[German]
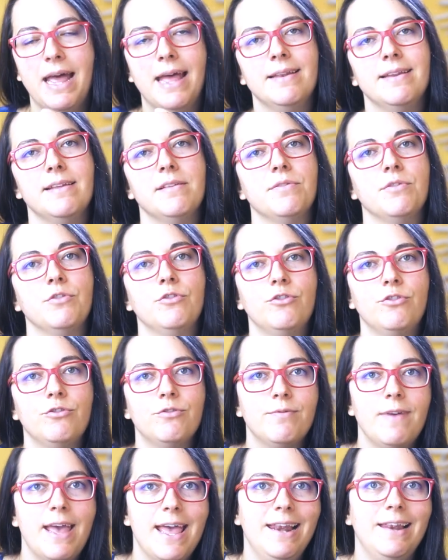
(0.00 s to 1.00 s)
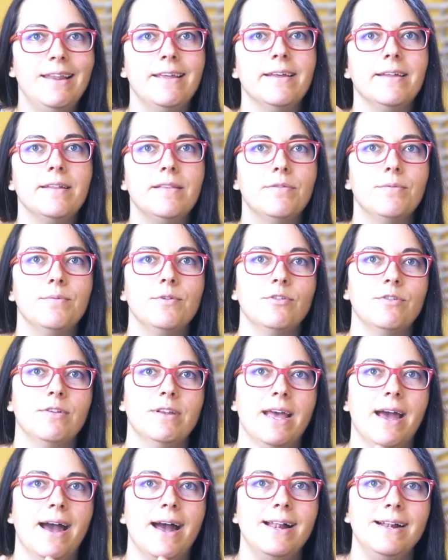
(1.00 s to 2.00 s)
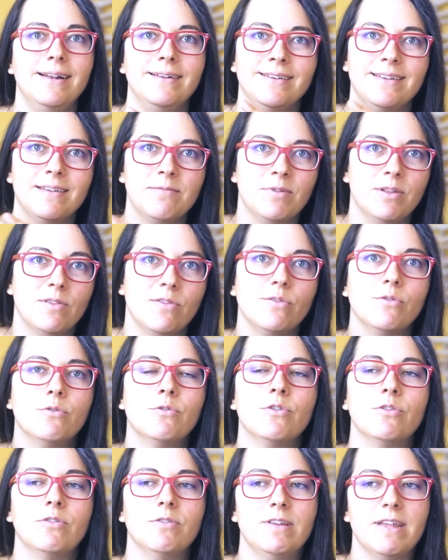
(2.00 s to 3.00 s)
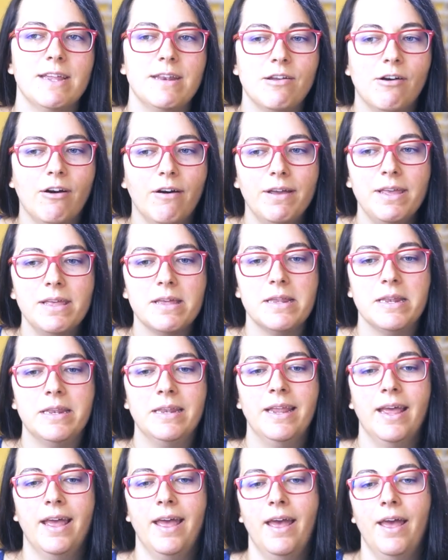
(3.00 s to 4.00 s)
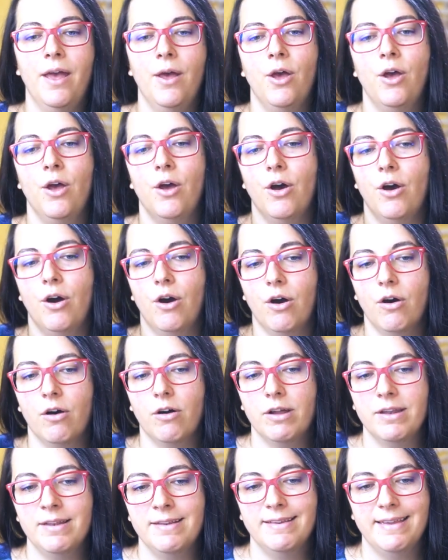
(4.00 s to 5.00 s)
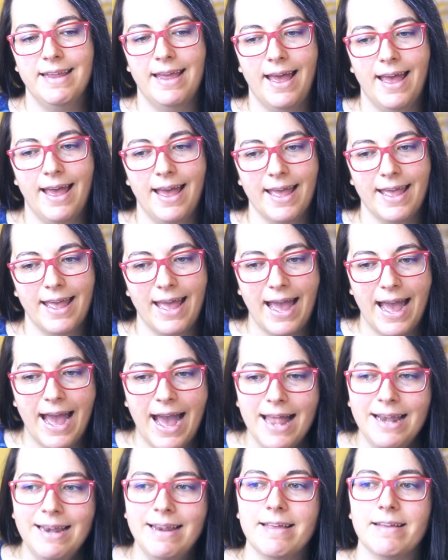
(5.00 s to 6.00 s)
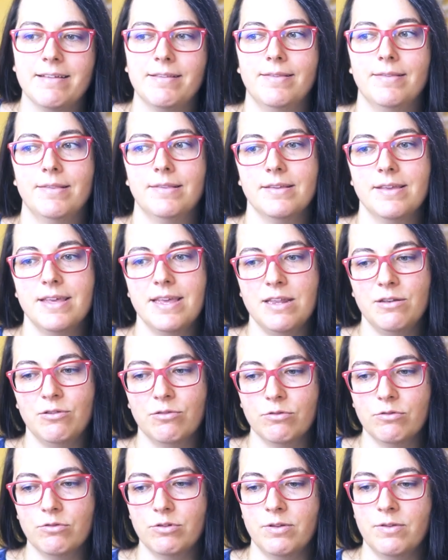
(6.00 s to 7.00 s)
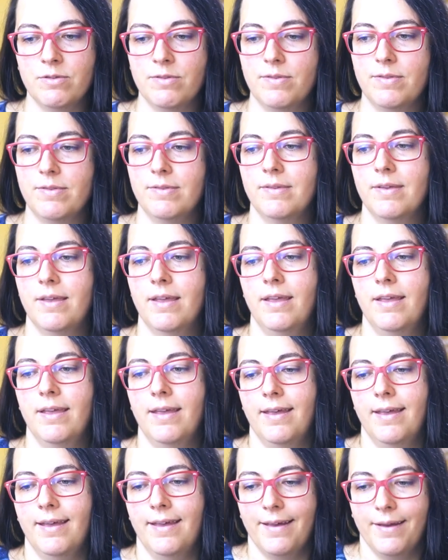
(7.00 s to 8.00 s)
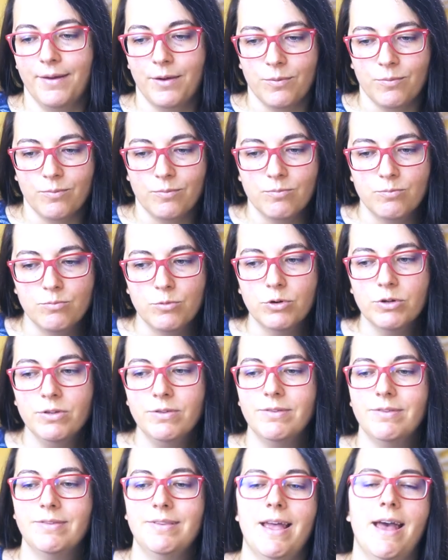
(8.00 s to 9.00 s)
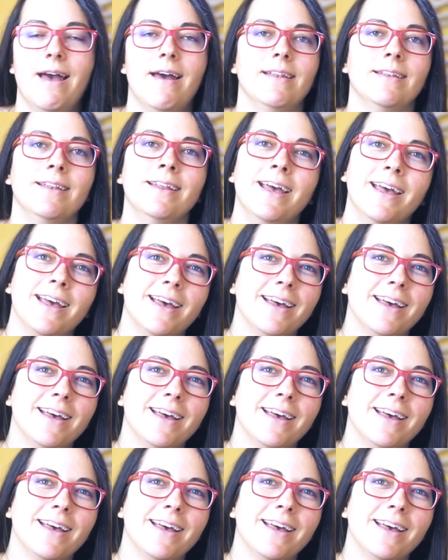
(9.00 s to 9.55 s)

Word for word: an diese Schwelle zwischen der alten Dimension und der neuen. Und alles in uns muss dann